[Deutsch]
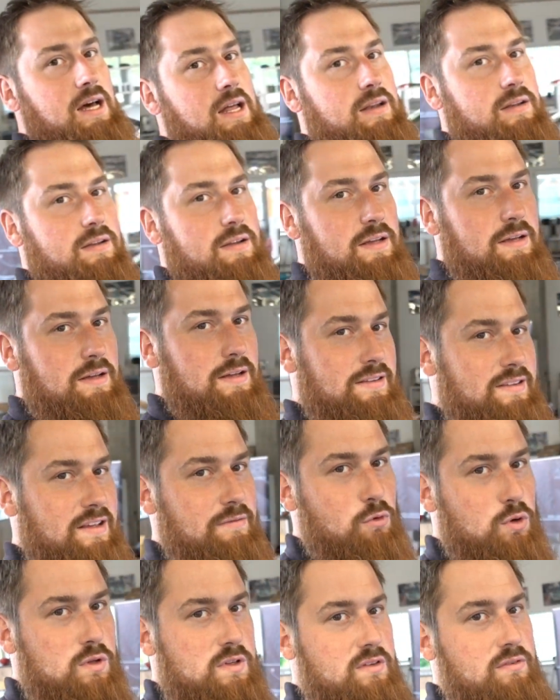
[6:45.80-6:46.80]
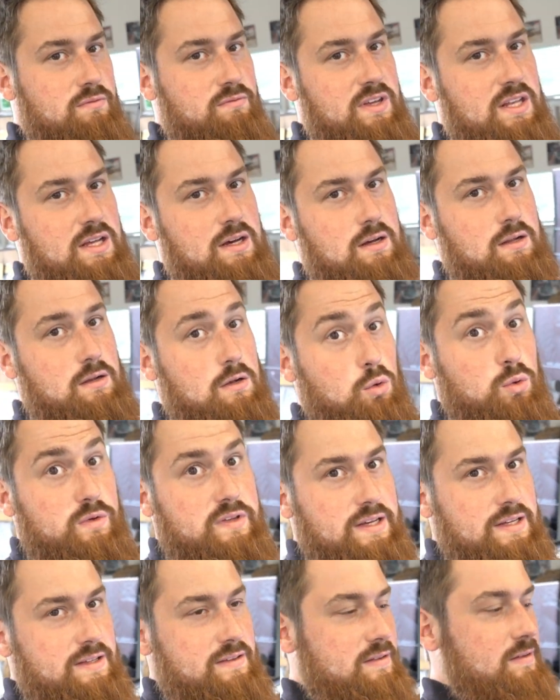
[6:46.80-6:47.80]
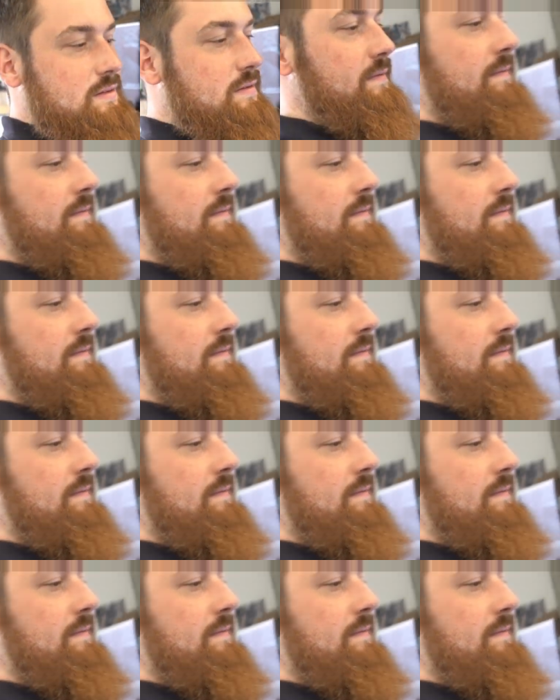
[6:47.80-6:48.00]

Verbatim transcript: dann sehen wir uns wieder. Los geht's!